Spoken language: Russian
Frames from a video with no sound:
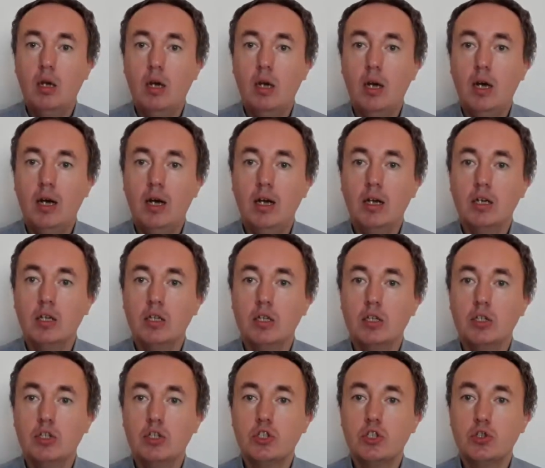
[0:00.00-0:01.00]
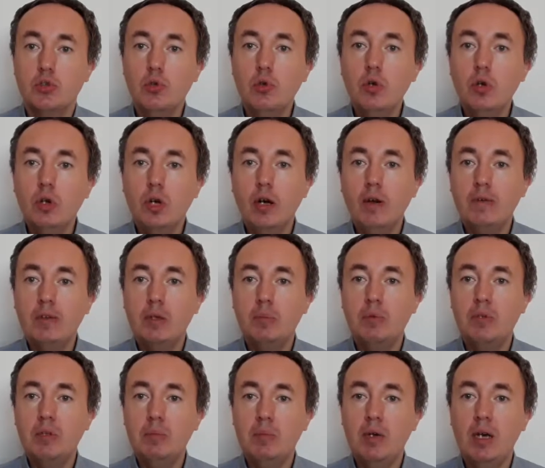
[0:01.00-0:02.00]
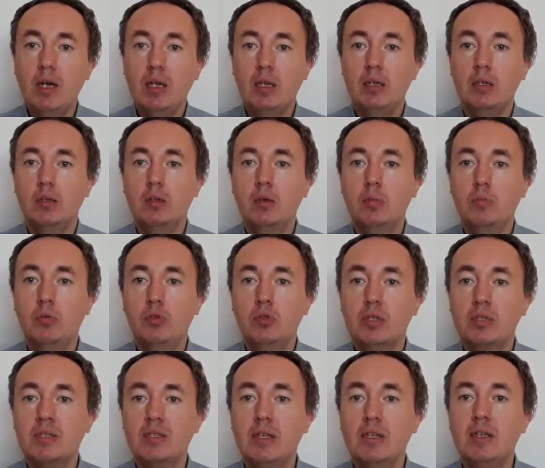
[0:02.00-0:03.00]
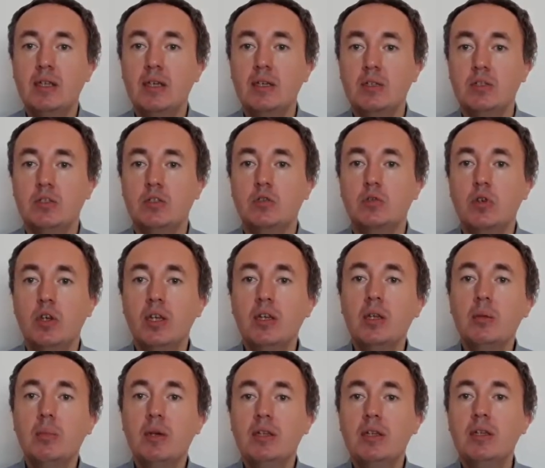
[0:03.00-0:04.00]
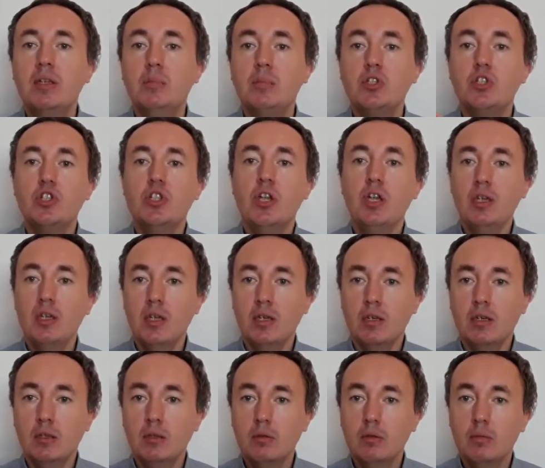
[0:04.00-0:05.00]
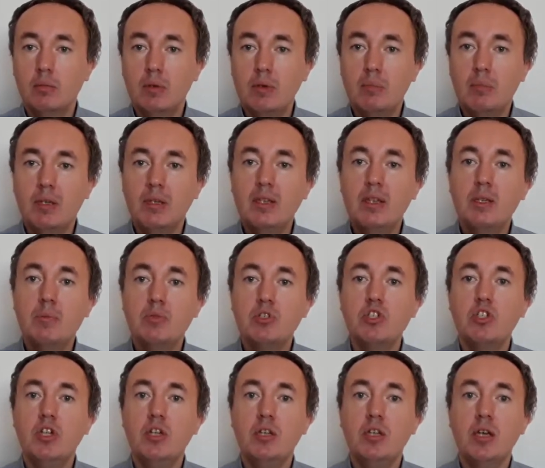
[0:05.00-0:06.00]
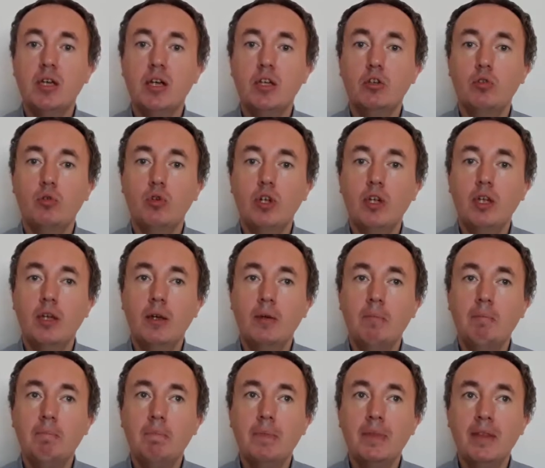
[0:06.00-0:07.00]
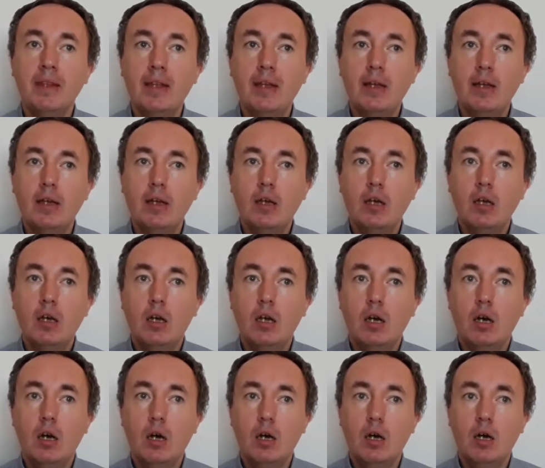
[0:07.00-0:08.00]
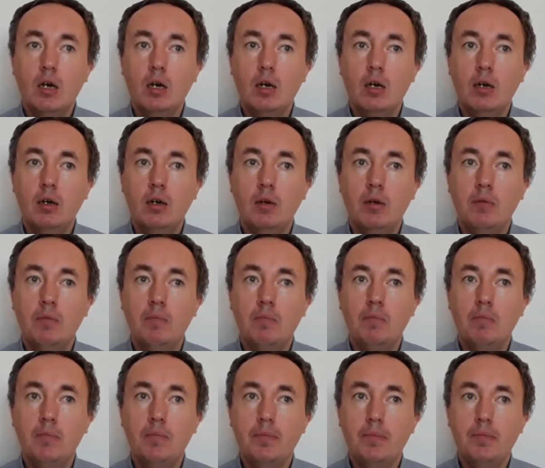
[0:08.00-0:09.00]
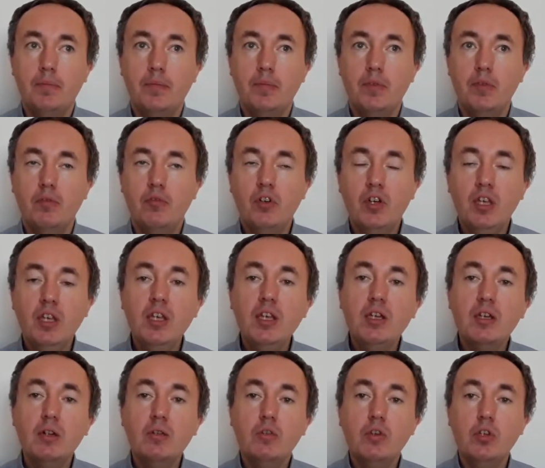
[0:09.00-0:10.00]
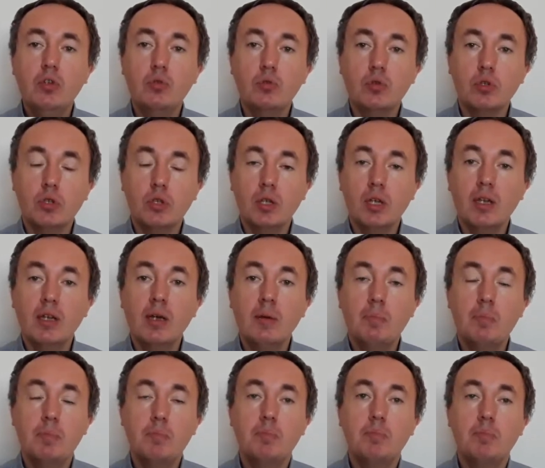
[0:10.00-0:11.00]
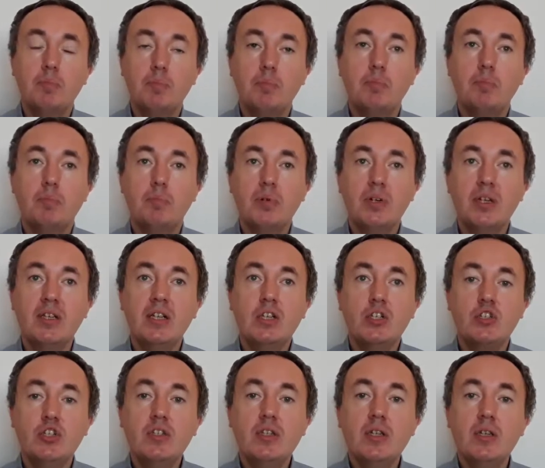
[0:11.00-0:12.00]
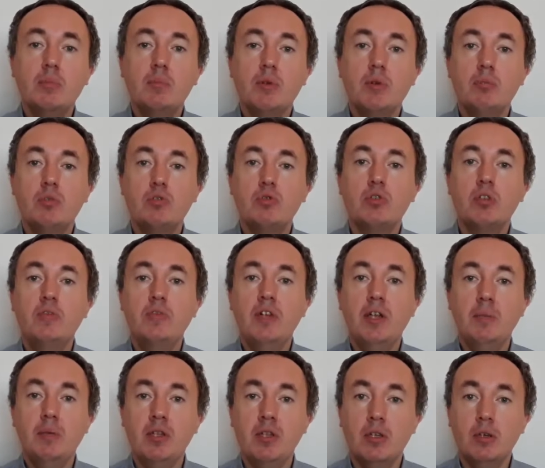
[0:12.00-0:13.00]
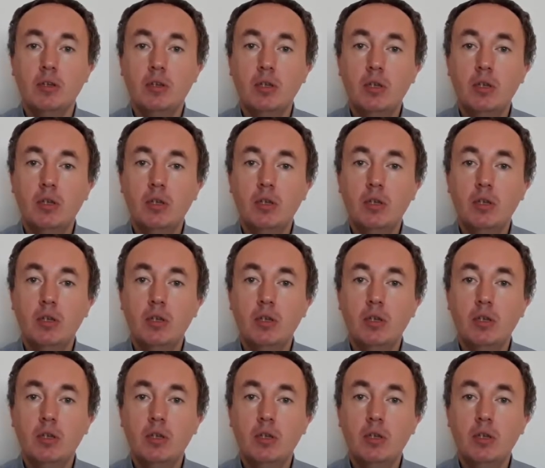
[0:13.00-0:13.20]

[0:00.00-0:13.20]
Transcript: А что автор понимает э, под рациональностью? Это модели мышления. модели мышления, которые э, выигрывают на продолжительном промежутке времени.